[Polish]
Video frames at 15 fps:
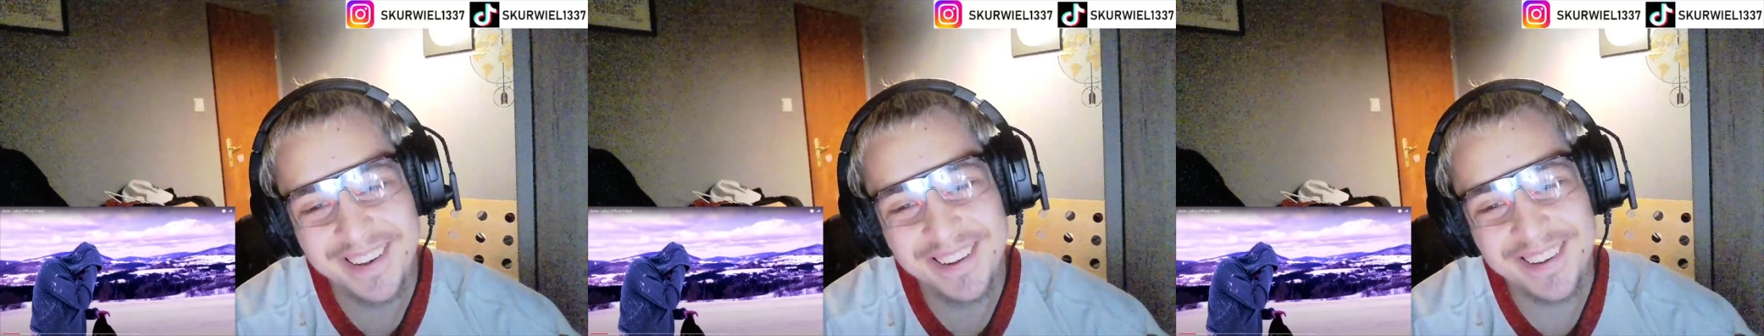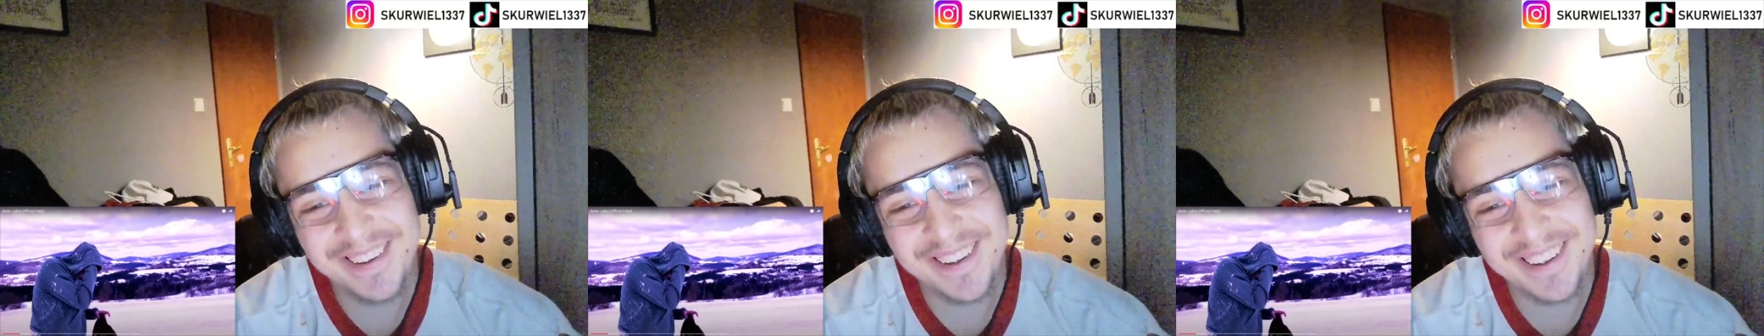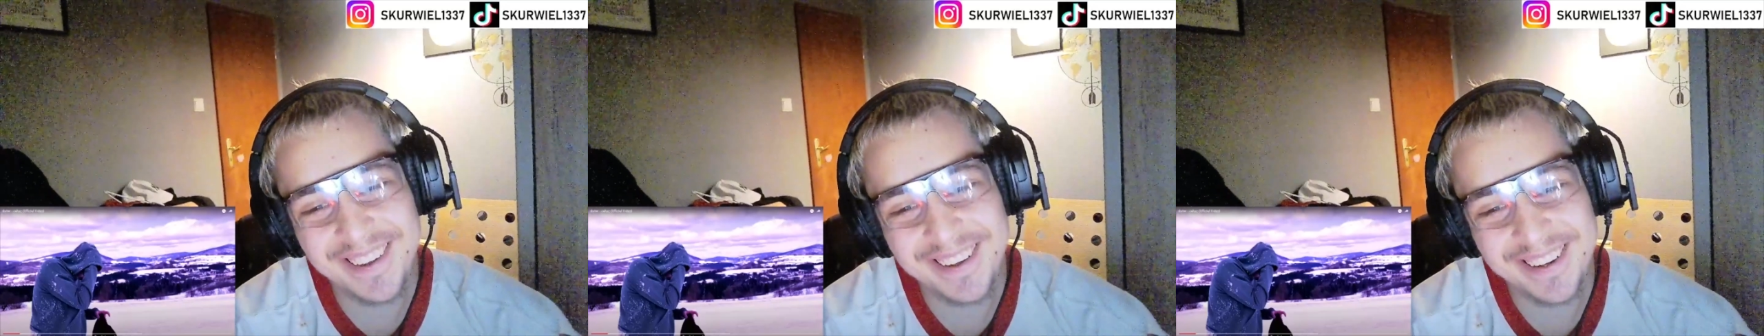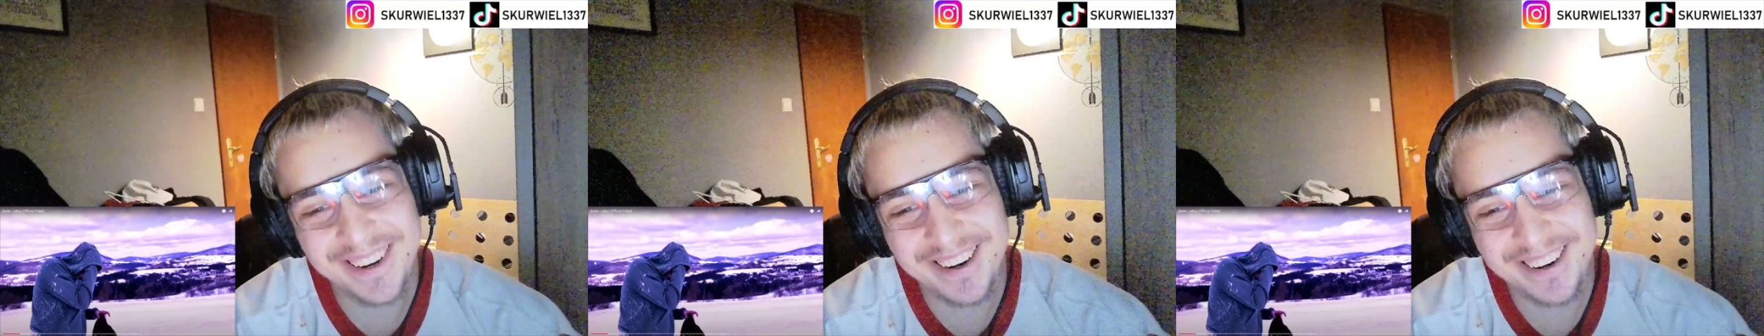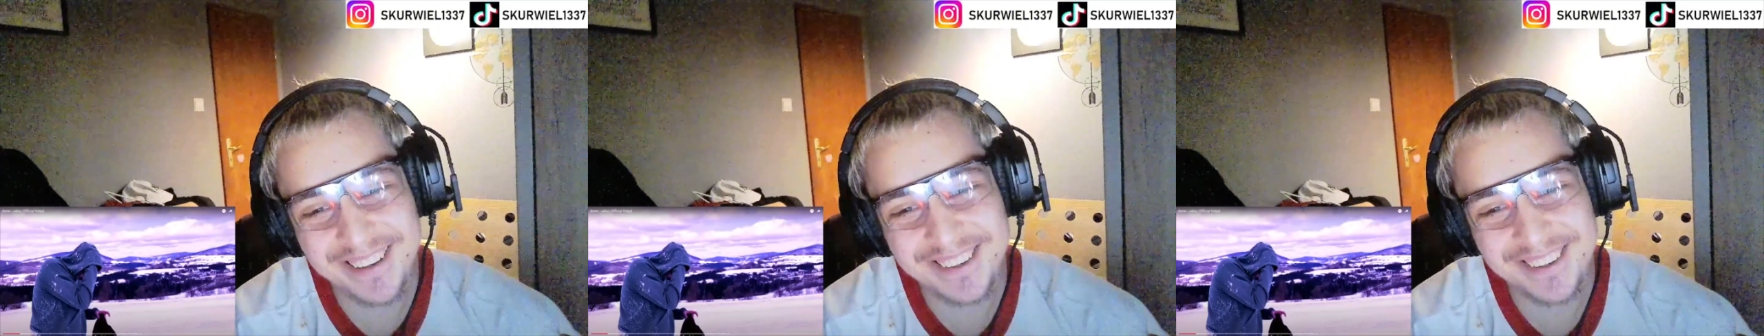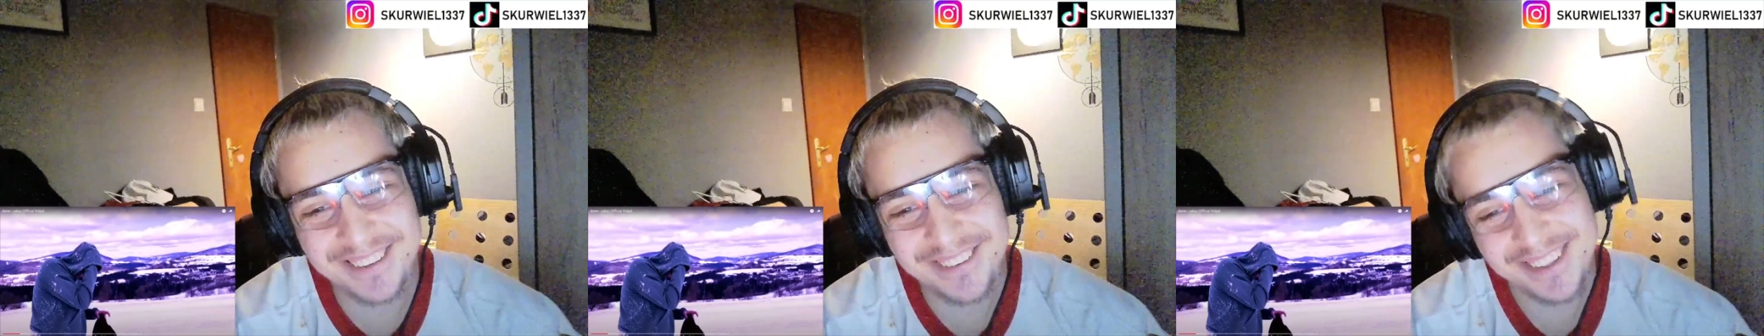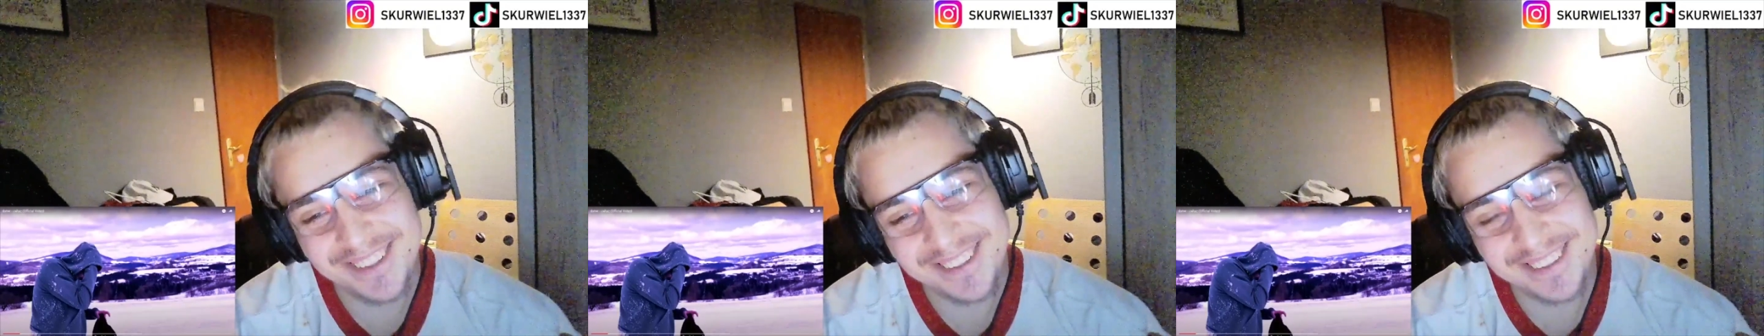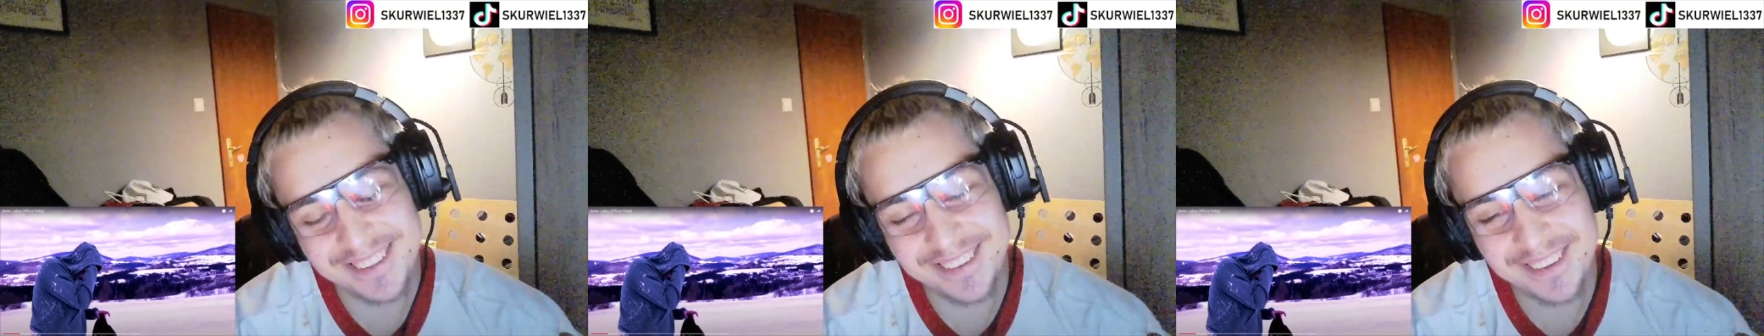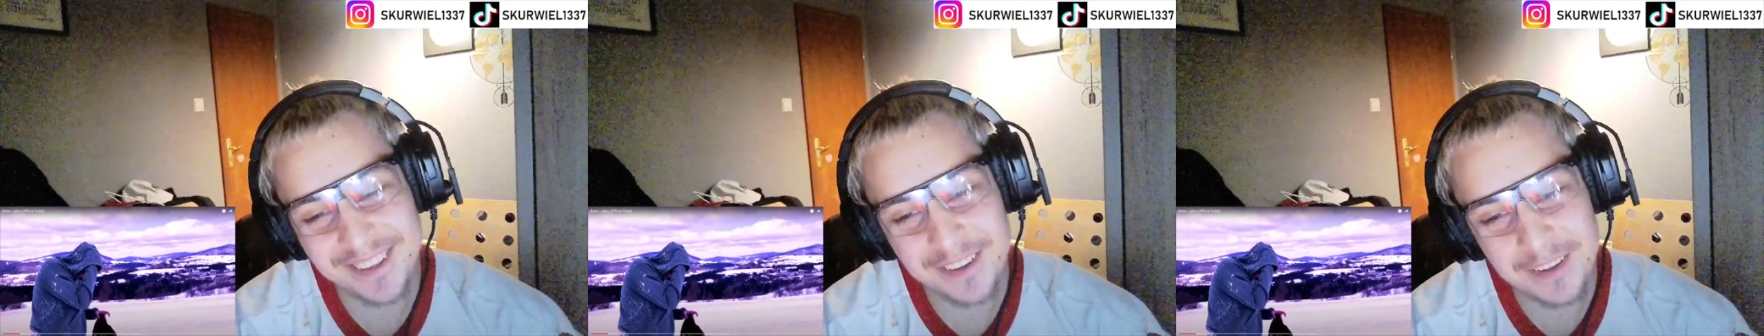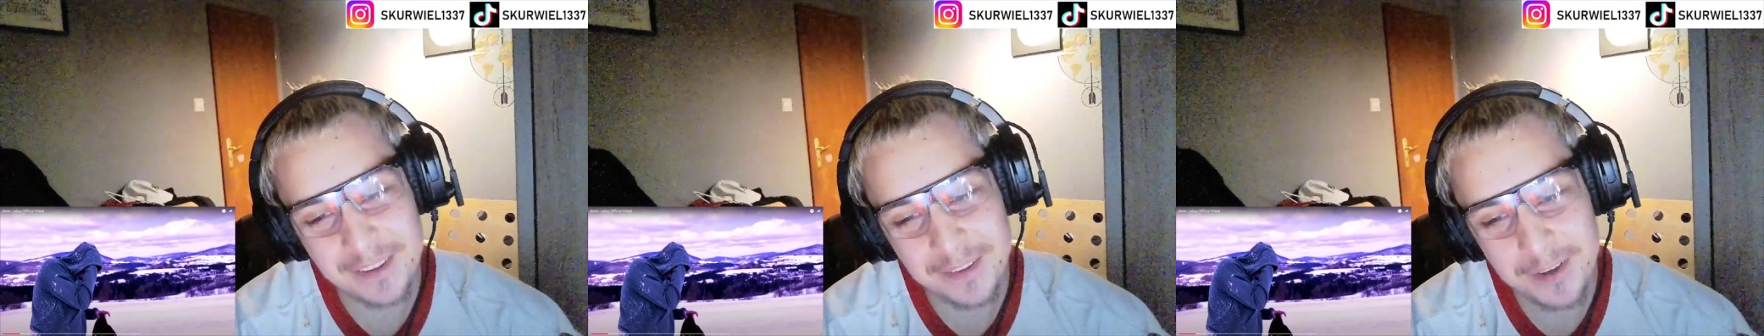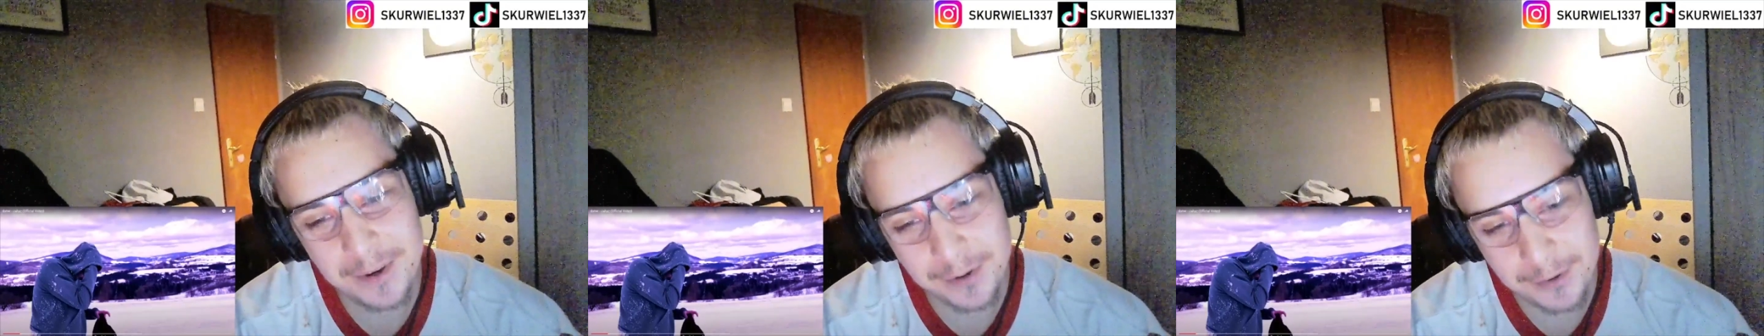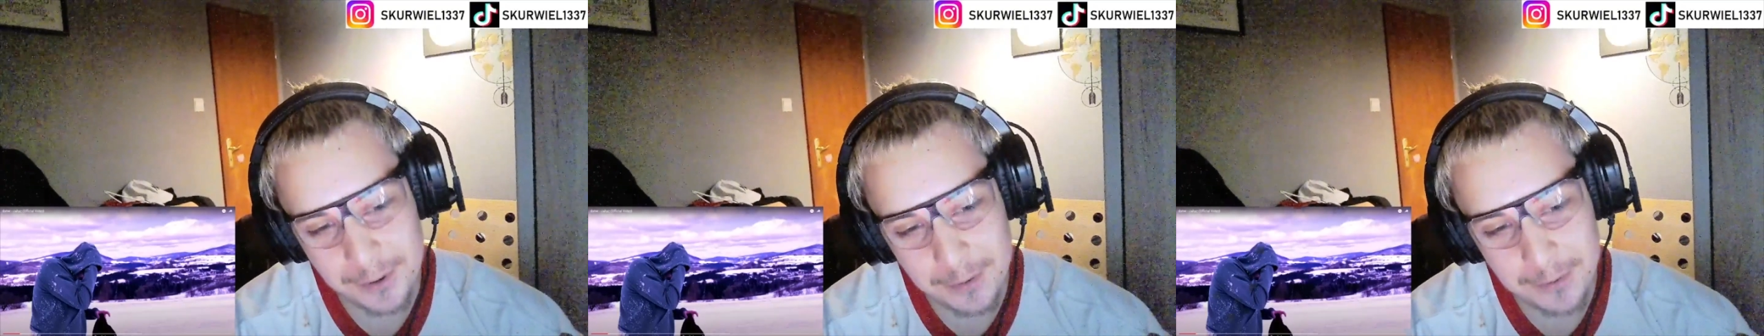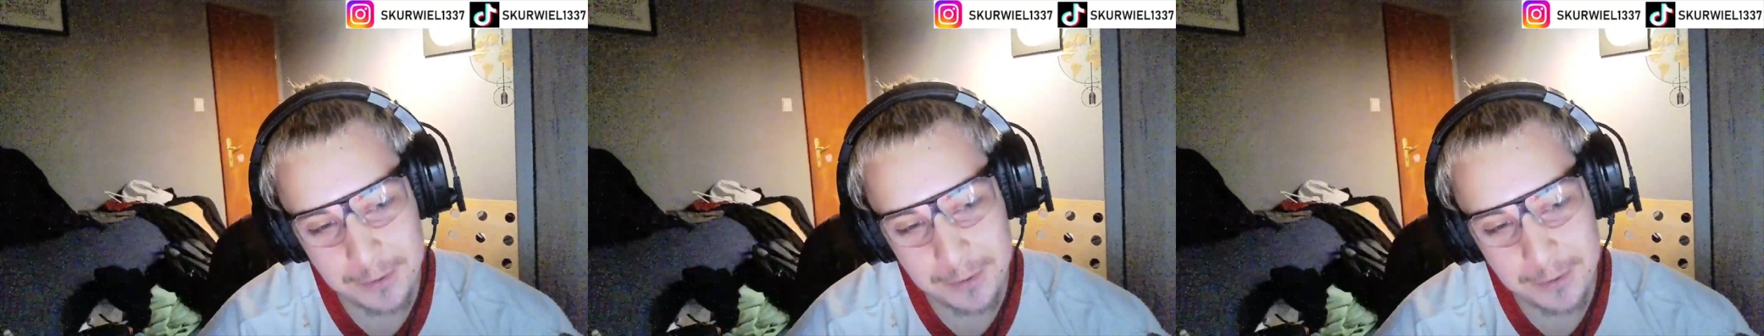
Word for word: e, reakcję, więc here you go.